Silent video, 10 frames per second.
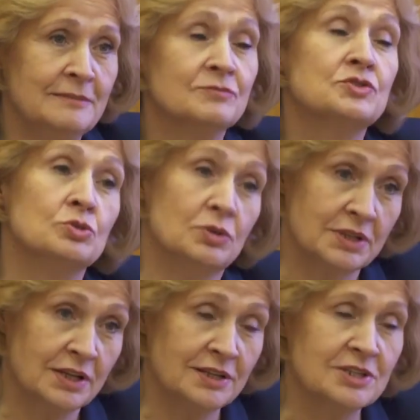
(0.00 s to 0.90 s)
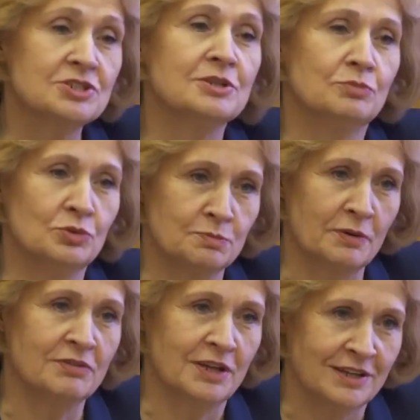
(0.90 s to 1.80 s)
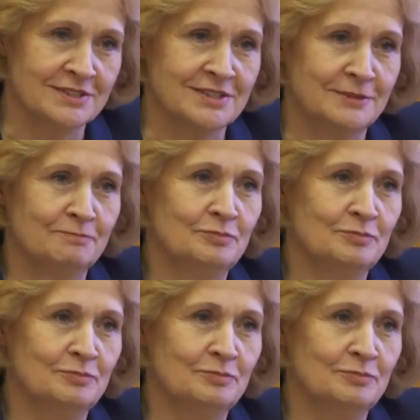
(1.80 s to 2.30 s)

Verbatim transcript: все это, конечно, будет проверяться.